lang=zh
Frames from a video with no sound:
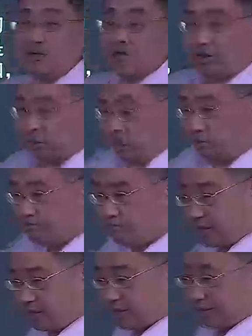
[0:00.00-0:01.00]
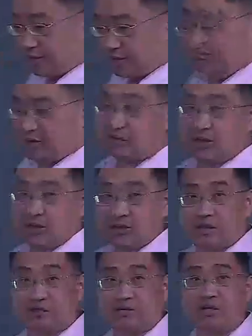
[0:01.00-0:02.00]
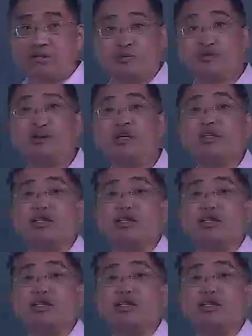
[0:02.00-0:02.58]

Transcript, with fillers: 每一个进程呢，它都有一个什么优先级，对吧？